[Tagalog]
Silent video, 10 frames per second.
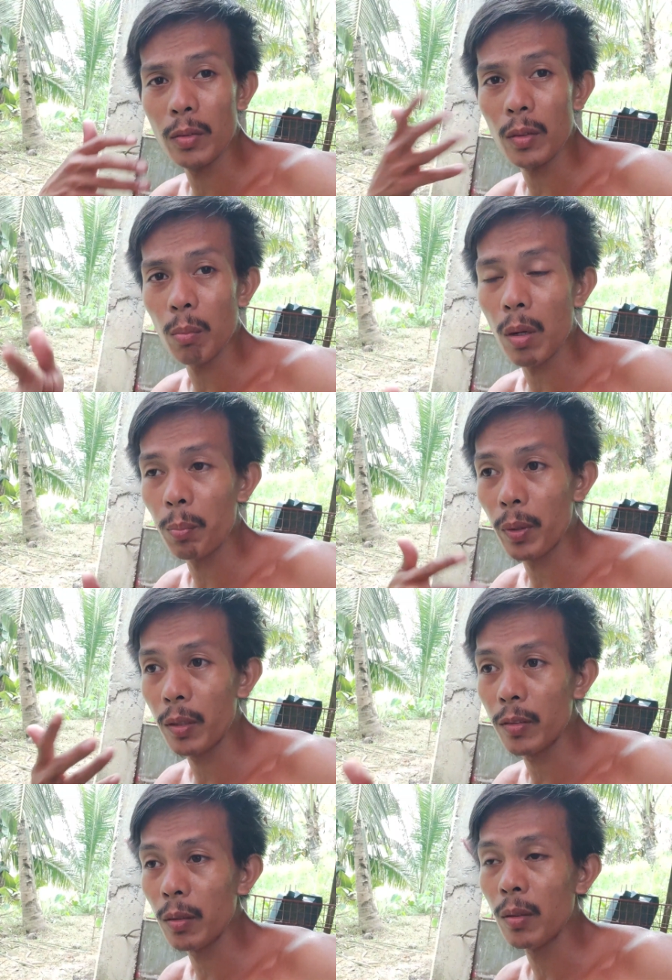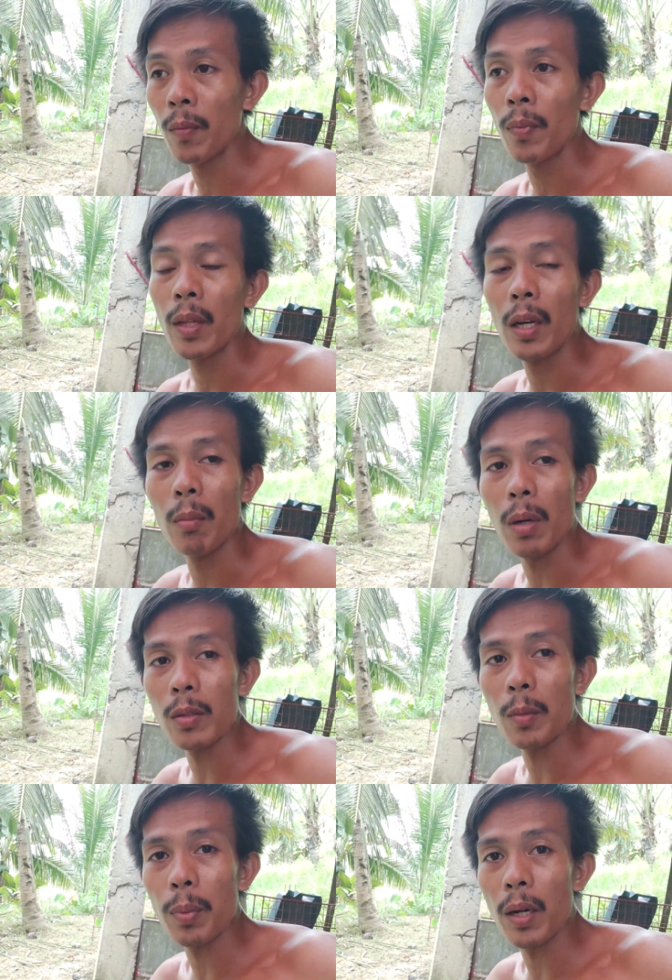at gustong magperso.
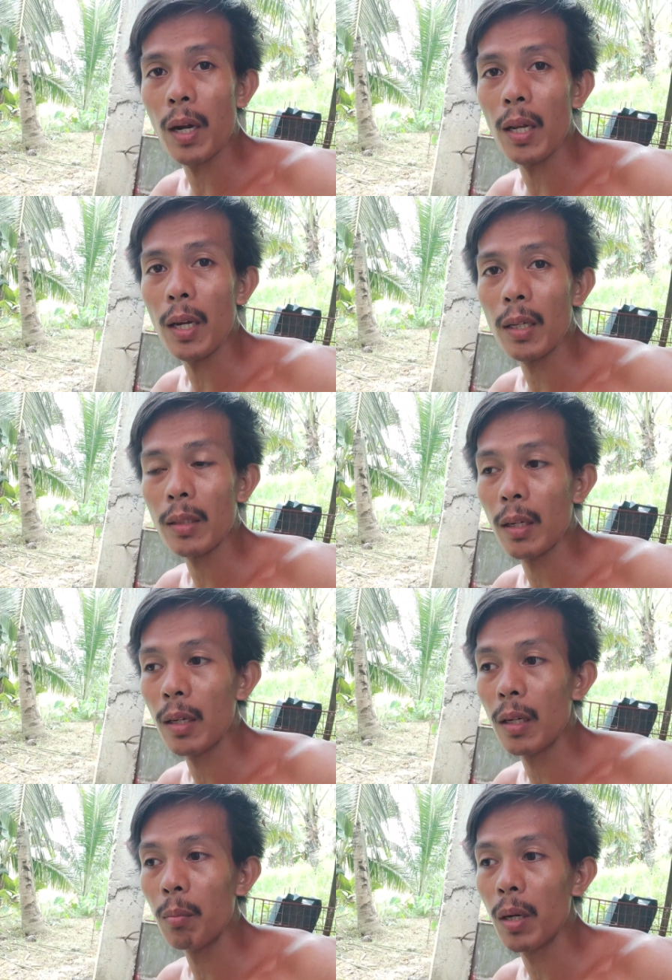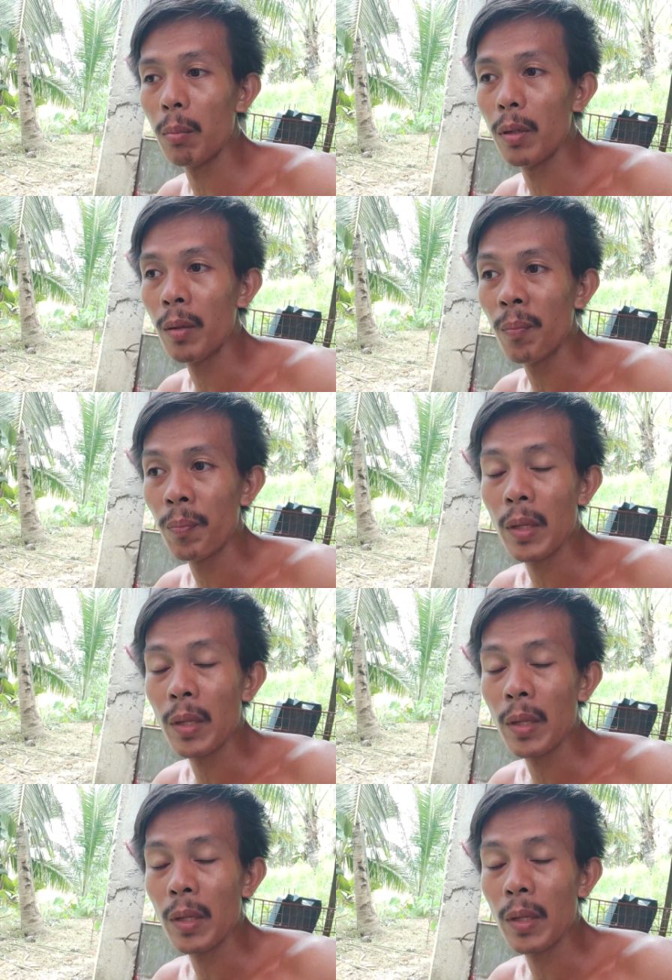Halimbawa sa pag-aalaga talaga ng baboy,